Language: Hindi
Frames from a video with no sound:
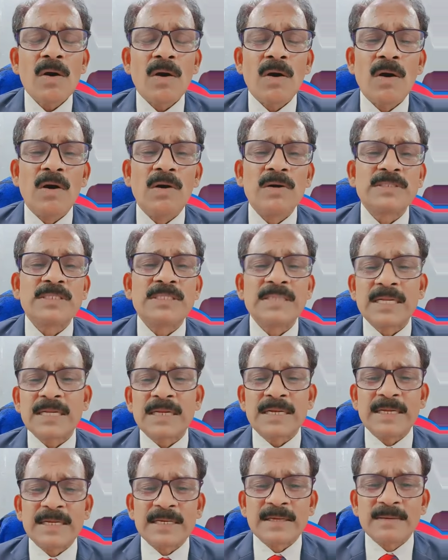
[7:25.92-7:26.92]
और शेयर
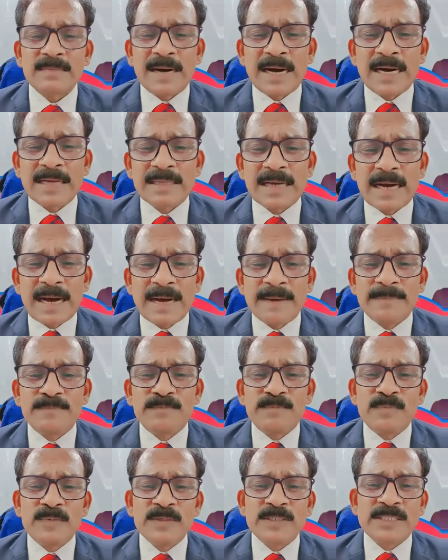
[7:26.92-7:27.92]
करने के बाद
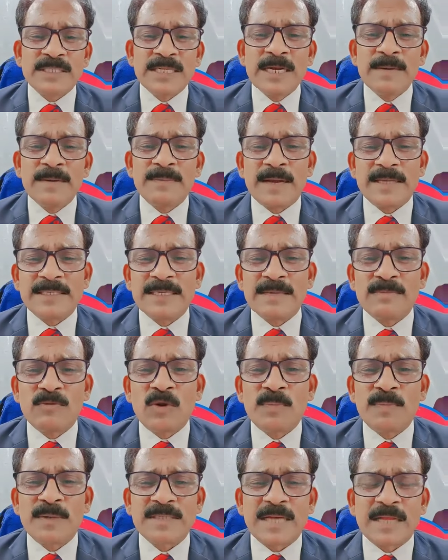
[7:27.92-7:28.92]
आप स्क्रीन पर आ जाइए
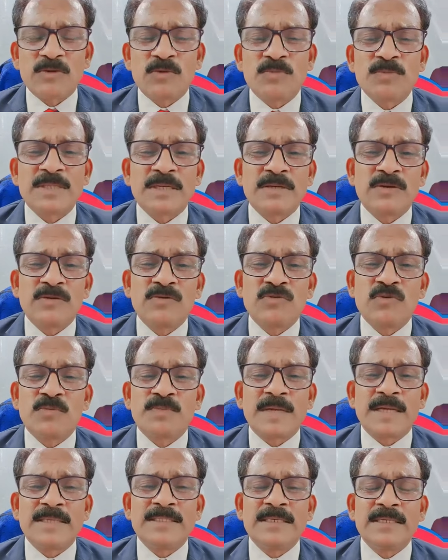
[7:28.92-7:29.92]
मोहन प्रसाद
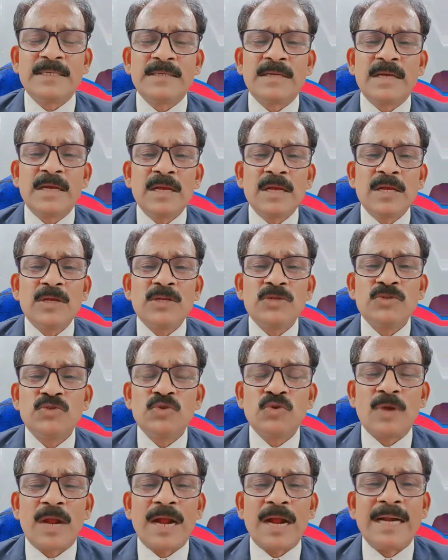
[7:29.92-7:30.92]
गुप्ता जी
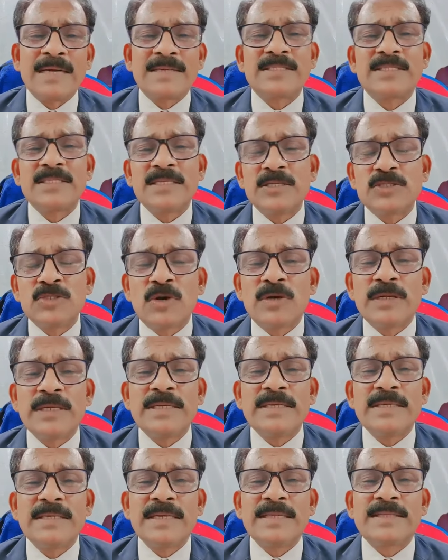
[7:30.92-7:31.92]
जोरहाट से सॉरी
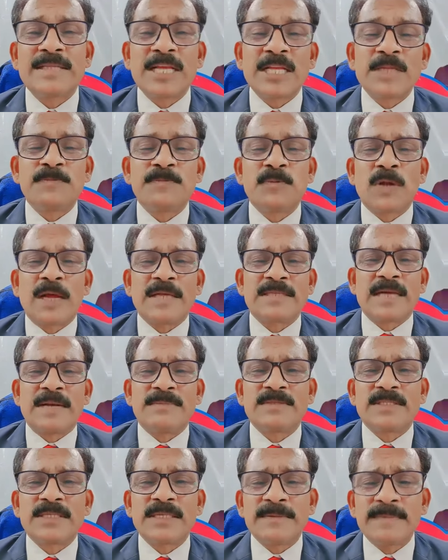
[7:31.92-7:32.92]
ये तेजपुर
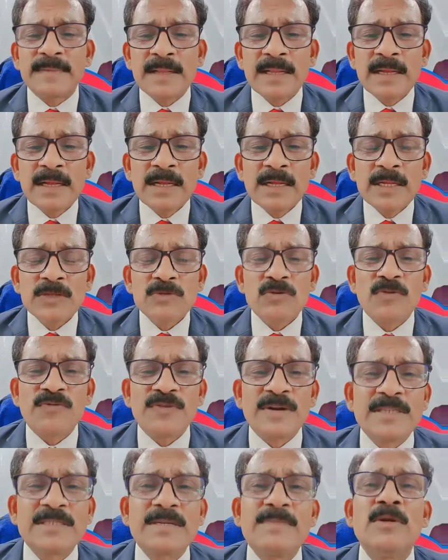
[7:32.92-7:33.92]
आसाम से तो
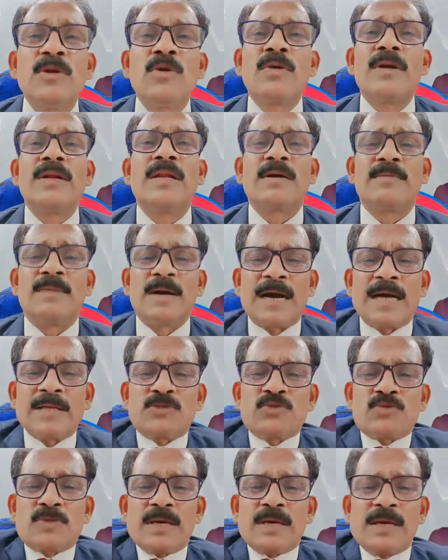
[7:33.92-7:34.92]
फ्रेंड सभी लोग लगभग आ
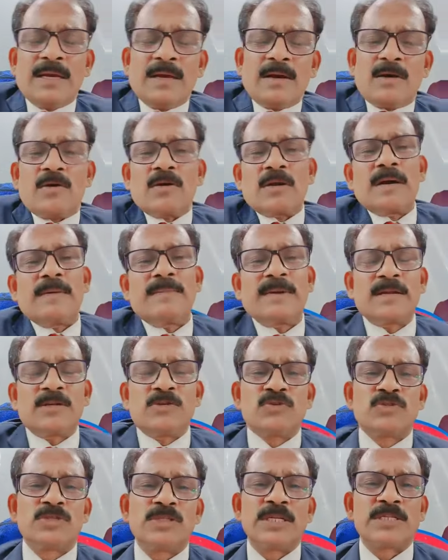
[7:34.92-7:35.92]
चुके हैं और हमारे
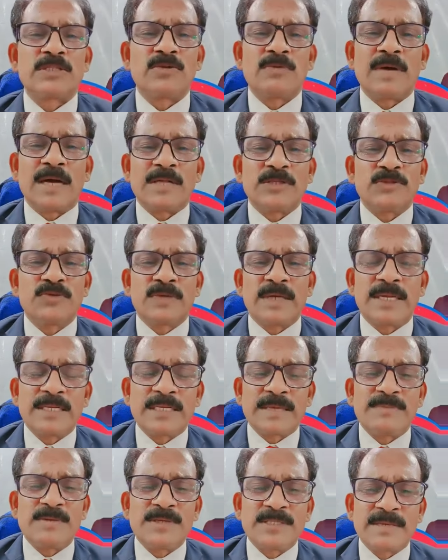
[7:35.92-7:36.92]
जो सीरियस लोग आ चुके हैं
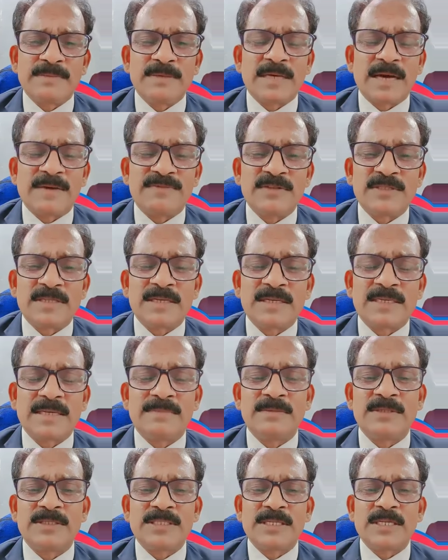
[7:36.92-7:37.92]
इनके पीछे भी काफ़ी संख्या
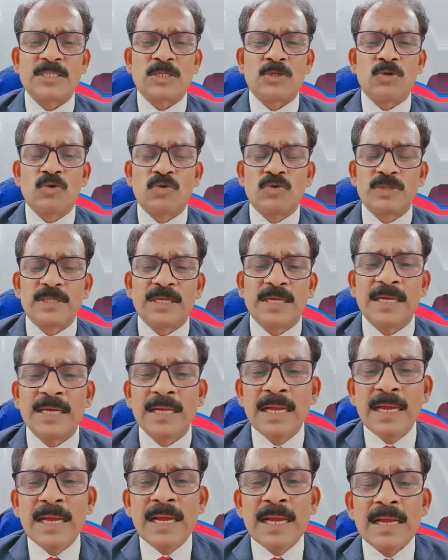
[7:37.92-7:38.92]
में सीरियस लोग होते
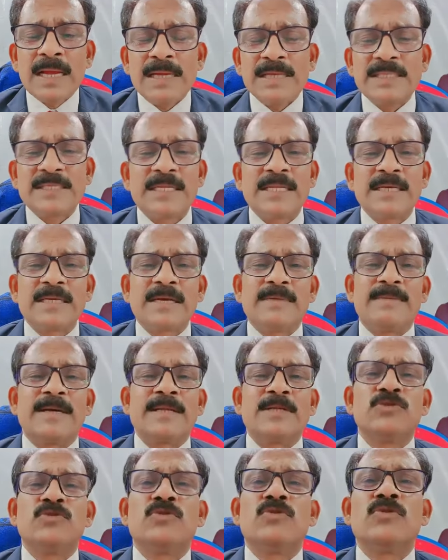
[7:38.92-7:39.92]
हैं इसलिए कि
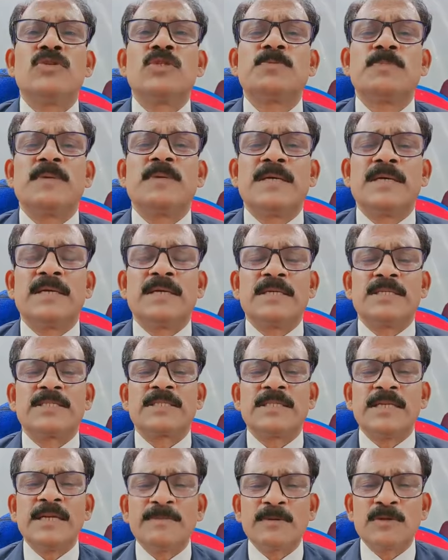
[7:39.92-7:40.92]
हमारे जो इस पर
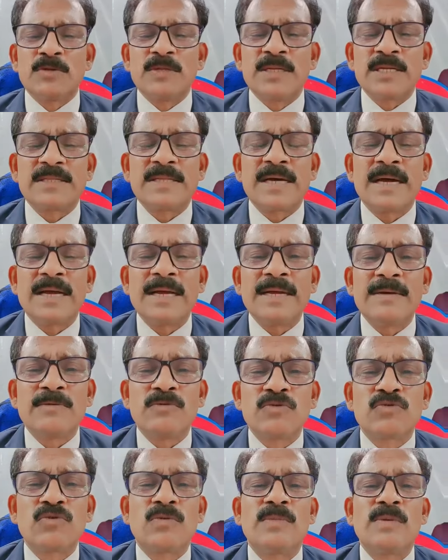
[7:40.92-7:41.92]
स्क्रीन पर जो दिखता है
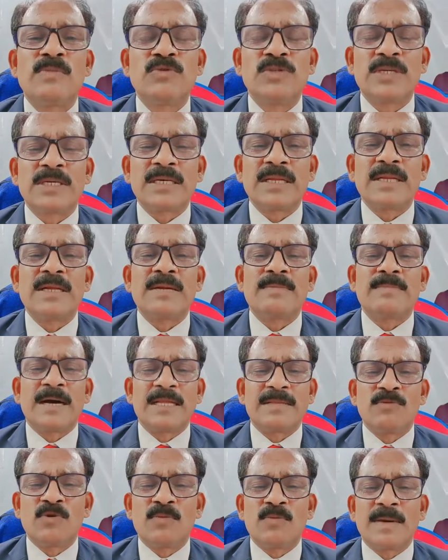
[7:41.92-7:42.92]
वो तो हमें मुझे क्लियर
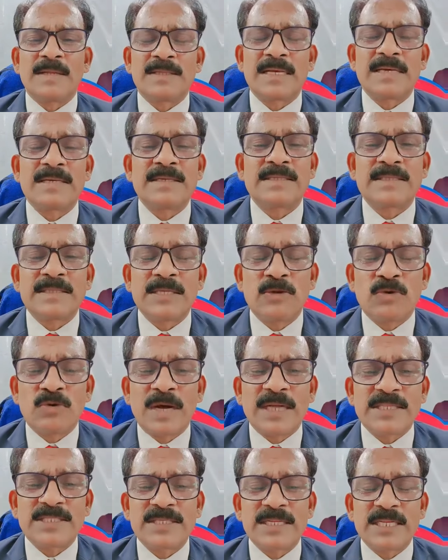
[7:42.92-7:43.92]
बाद में हो पाता है कितने लोग
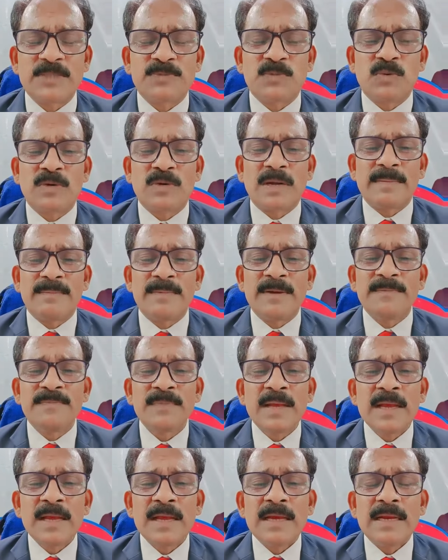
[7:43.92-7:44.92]
आज थे इस प्रोग्राम में
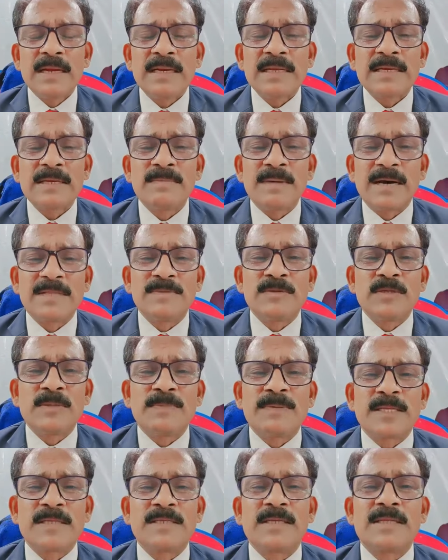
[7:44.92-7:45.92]
लेकिन बाद में जब
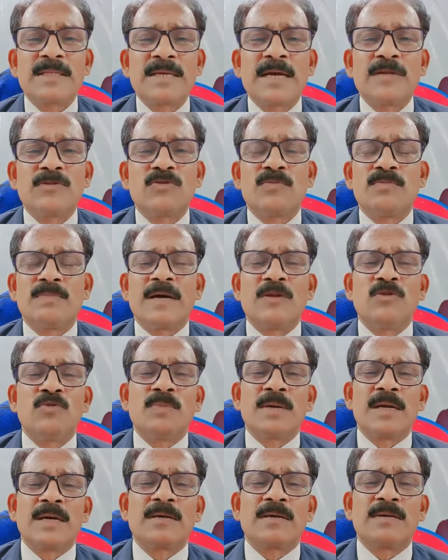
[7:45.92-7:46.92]
पता चलता है तो मालूम
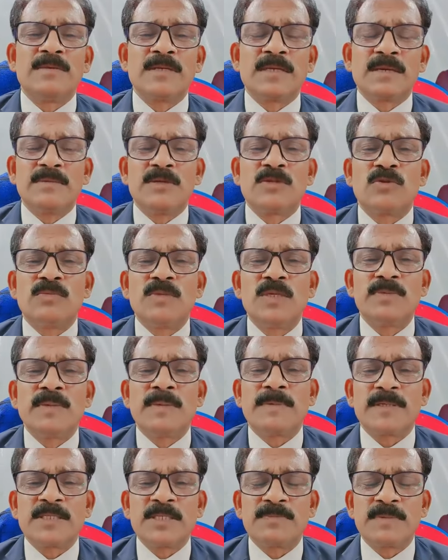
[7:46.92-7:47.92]
पड़ा कभी कभी तो बीस
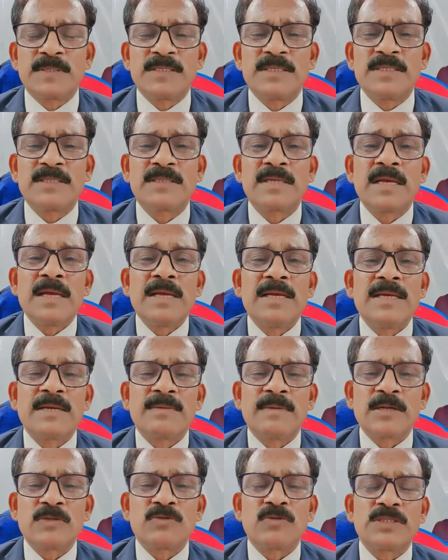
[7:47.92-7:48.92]
बीस पच्चीस पच्चीस एक
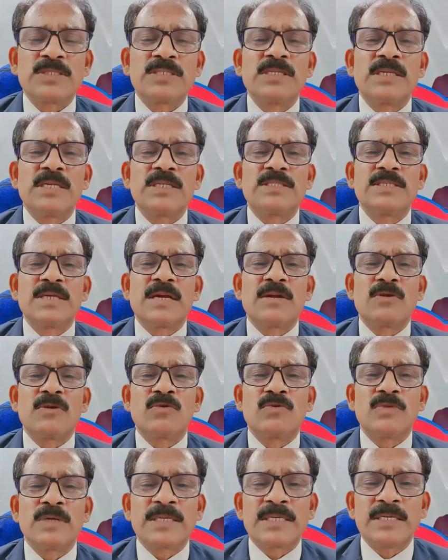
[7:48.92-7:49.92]
बार तो अस्सी हज़ार
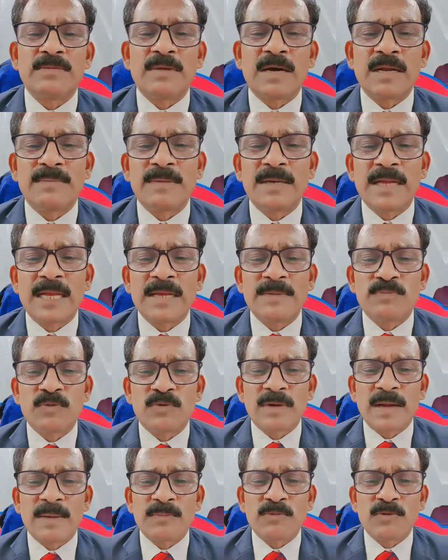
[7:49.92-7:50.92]
लोग एक ही बार में लाइव
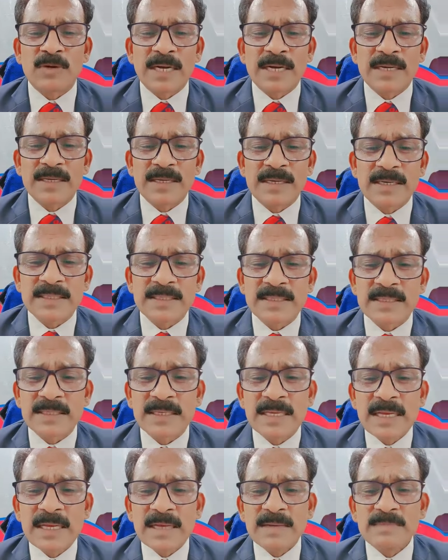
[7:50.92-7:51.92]
प्रोग्राम को अटेंड कर रहे थे
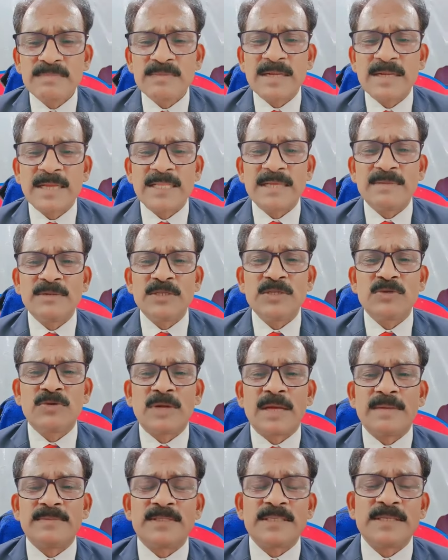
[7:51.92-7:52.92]
मीरा देवी जी गुड
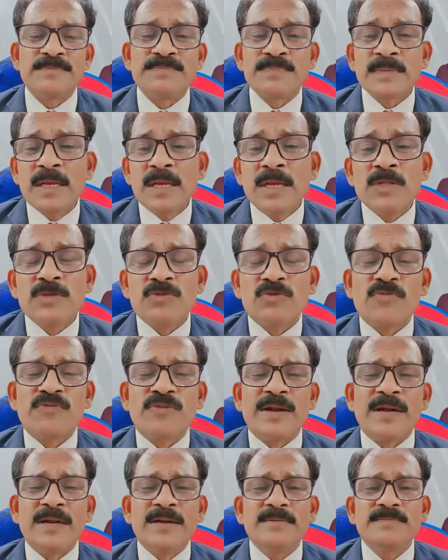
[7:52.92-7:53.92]
एम तो
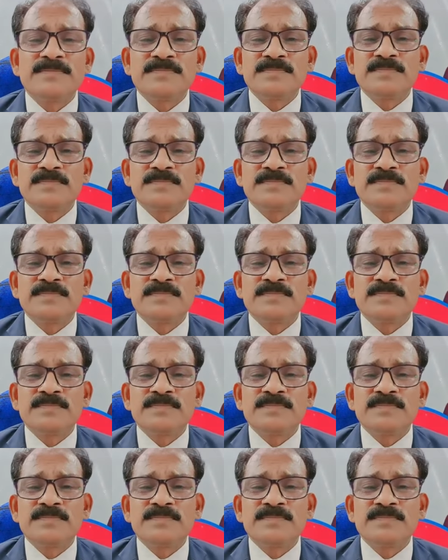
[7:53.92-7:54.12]
फ्रेंड